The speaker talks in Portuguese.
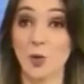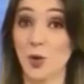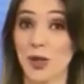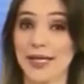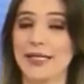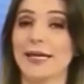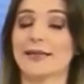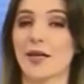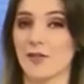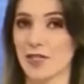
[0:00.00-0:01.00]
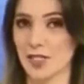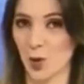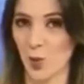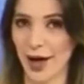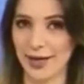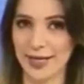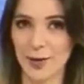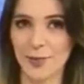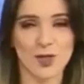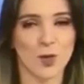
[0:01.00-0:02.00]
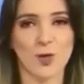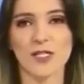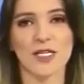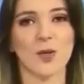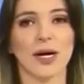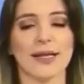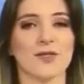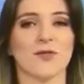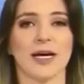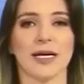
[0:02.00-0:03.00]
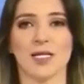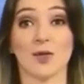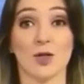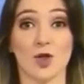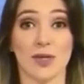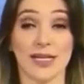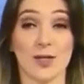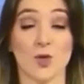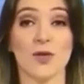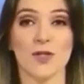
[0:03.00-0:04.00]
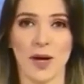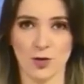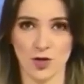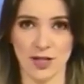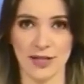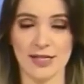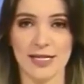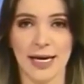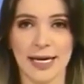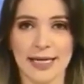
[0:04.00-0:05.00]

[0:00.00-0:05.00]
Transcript: O Nhoquim até venceu o Marília, mas não conseguiu a classificação na soma das duas partidas.